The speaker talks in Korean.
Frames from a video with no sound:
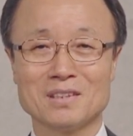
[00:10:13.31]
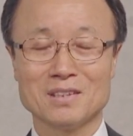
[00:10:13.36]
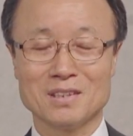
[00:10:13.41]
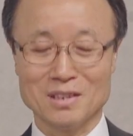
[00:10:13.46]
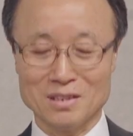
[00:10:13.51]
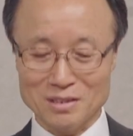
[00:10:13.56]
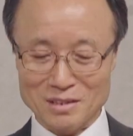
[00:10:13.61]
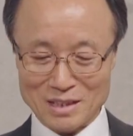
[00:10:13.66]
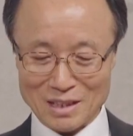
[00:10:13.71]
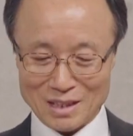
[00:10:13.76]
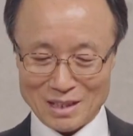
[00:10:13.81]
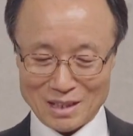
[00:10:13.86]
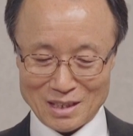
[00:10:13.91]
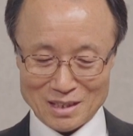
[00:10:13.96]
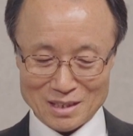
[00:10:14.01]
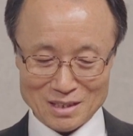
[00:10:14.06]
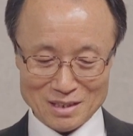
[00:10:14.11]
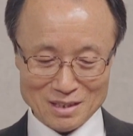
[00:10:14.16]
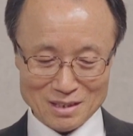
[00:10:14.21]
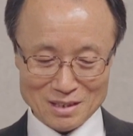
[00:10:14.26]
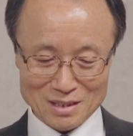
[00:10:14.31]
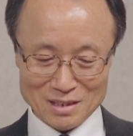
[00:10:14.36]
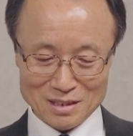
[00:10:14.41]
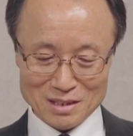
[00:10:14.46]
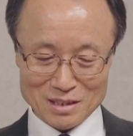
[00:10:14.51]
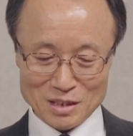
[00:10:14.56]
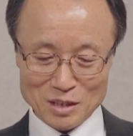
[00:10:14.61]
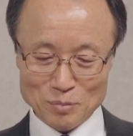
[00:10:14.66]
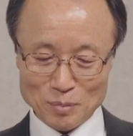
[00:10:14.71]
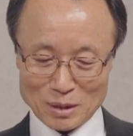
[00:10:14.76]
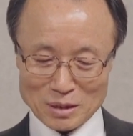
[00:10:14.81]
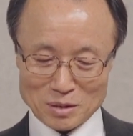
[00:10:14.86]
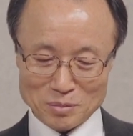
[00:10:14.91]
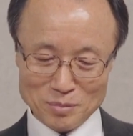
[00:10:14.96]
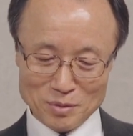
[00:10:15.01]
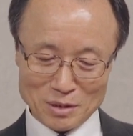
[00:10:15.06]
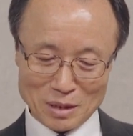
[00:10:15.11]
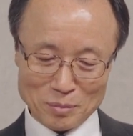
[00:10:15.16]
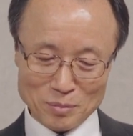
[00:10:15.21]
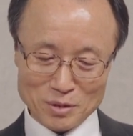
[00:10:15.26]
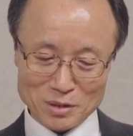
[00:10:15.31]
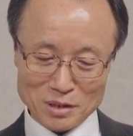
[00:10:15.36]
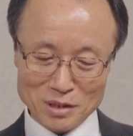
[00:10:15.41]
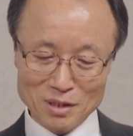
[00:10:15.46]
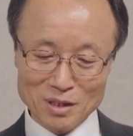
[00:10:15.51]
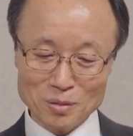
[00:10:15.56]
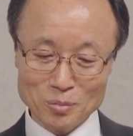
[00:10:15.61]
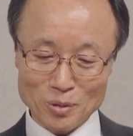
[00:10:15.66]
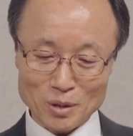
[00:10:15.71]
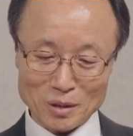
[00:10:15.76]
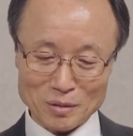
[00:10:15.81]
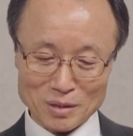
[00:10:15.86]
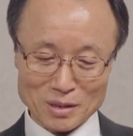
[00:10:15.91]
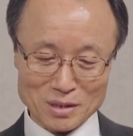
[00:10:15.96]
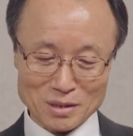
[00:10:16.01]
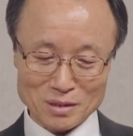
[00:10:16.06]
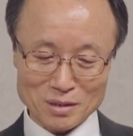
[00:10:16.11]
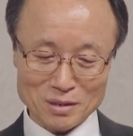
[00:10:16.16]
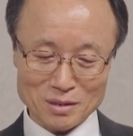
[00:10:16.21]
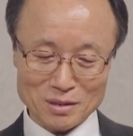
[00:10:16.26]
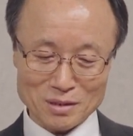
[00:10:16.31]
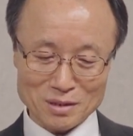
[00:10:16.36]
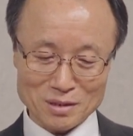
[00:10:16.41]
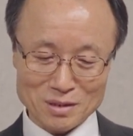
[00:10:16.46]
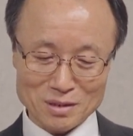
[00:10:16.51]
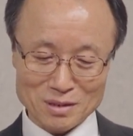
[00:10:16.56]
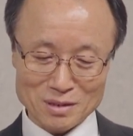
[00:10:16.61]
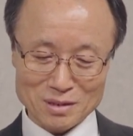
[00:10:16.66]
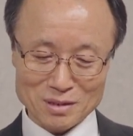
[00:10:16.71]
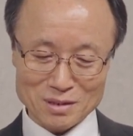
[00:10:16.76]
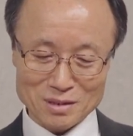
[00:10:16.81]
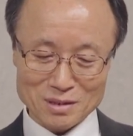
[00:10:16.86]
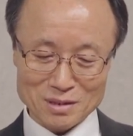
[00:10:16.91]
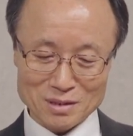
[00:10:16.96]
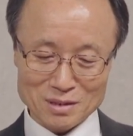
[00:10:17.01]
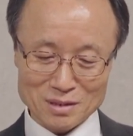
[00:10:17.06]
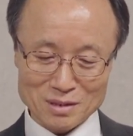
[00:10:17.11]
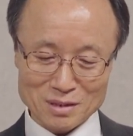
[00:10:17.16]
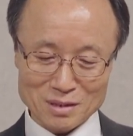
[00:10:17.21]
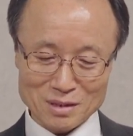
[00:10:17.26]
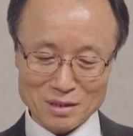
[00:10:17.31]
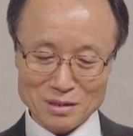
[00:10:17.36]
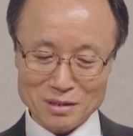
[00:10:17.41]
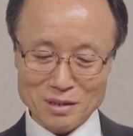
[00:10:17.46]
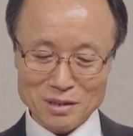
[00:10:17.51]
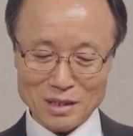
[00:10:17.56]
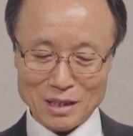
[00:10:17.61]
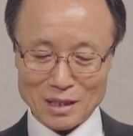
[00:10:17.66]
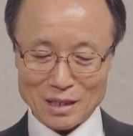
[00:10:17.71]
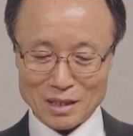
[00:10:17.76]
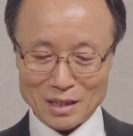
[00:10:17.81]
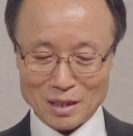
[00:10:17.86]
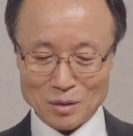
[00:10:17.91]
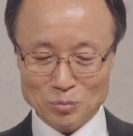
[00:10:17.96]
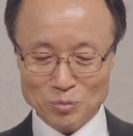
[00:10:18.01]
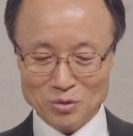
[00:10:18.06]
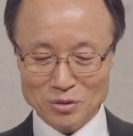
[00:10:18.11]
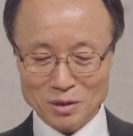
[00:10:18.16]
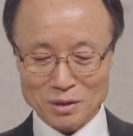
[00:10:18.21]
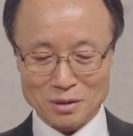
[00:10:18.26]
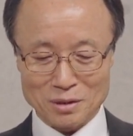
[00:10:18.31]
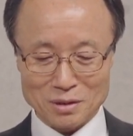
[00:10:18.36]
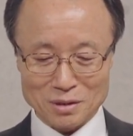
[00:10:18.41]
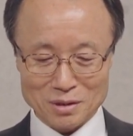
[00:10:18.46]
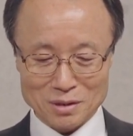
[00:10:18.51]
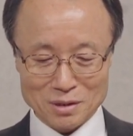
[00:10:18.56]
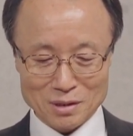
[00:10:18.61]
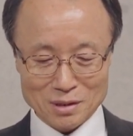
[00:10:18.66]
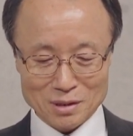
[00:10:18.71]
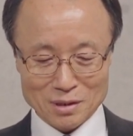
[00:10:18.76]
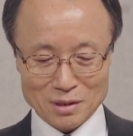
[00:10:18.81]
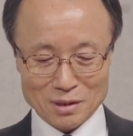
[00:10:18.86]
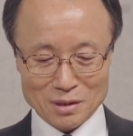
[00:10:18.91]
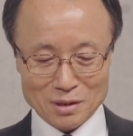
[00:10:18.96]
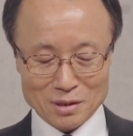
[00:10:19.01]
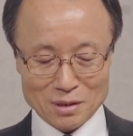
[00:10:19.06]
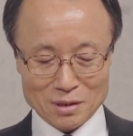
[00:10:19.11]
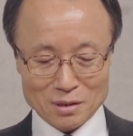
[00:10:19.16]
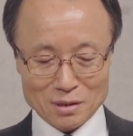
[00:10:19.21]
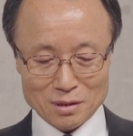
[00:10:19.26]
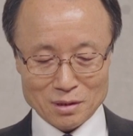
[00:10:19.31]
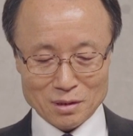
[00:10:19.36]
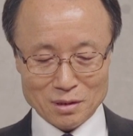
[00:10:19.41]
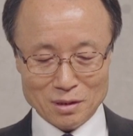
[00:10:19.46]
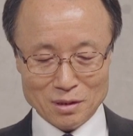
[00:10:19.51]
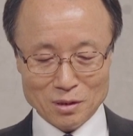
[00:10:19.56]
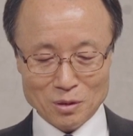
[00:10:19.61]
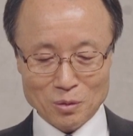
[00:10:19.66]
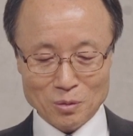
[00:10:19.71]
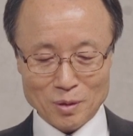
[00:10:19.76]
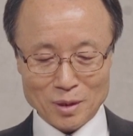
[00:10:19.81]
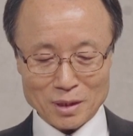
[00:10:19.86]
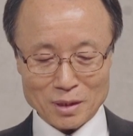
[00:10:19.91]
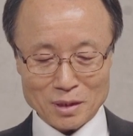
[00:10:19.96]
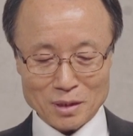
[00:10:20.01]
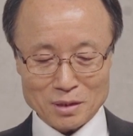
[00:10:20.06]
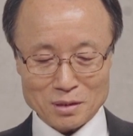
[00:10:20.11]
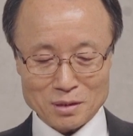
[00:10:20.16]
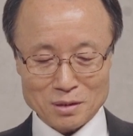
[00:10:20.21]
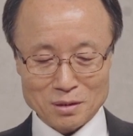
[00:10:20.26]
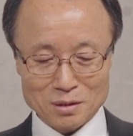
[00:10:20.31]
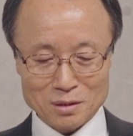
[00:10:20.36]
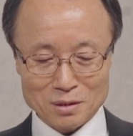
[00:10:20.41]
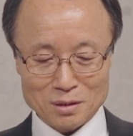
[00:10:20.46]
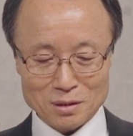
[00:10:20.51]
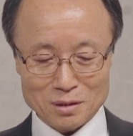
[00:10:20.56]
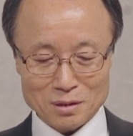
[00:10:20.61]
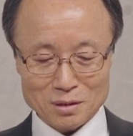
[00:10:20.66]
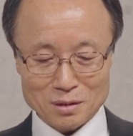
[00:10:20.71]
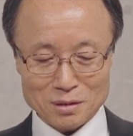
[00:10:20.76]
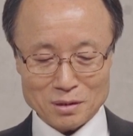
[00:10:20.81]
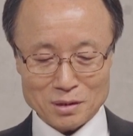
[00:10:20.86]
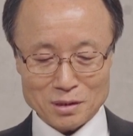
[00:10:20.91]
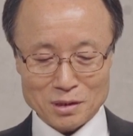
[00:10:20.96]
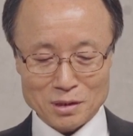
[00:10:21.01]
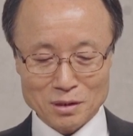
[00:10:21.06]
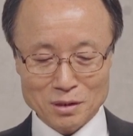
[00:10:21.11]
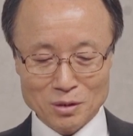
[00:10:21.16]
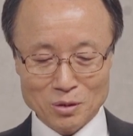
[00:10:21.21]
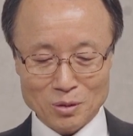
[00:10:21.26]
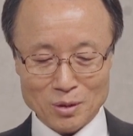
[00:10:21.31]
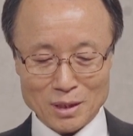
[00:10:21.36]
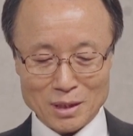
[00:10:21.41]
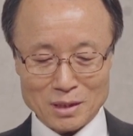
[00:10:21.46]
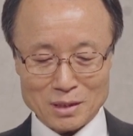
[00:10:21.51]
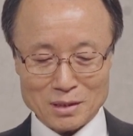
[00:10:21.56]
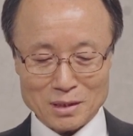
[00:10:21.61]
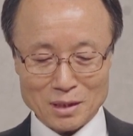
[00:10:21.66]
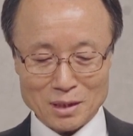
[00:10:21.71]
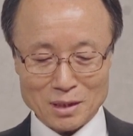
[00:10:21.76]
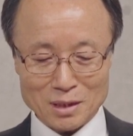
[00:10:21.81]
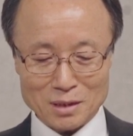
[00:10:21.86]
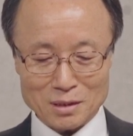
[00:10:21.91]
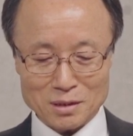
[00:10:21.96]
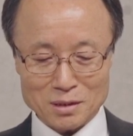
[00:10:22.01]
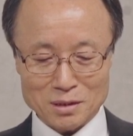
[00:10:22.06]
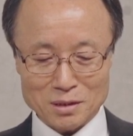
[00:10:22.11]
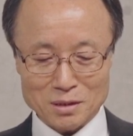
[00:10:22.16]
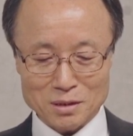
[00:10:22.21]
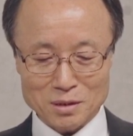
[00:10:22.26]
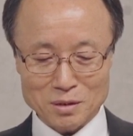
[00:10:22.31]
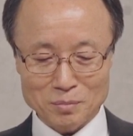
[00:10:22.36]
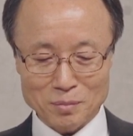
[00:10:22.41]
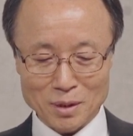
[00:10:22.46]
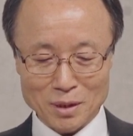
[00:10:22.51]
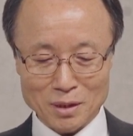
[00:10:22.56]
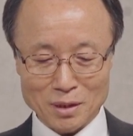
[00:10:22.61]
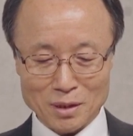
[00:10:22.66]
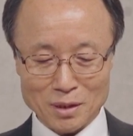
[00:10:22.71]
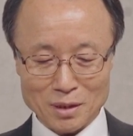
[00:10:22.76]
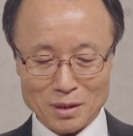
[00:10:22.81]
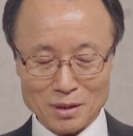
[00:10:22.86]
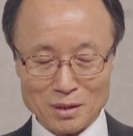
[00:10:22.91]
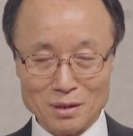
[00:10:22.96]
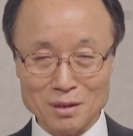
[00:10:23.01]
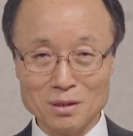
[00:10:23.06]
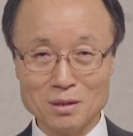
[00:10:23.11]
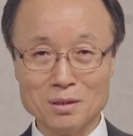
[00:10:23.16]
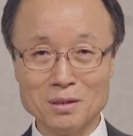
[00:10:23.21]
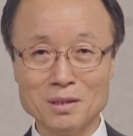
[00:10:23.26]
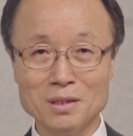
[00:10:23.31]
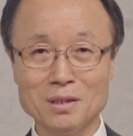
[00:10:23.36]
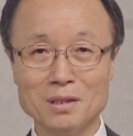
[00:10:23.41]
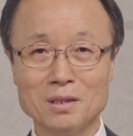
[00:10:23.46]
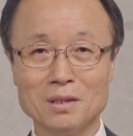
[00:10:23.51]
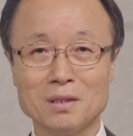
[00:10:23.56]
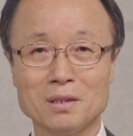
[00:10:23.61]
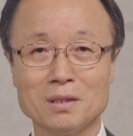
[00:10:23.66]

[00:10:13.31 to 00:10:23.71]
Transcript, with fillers: 그래서 제가 이 말씀을 한번 읽어보라 그랬어요. 그랬더니 한 분은 여호와께서 진노하사 치심에 그러더니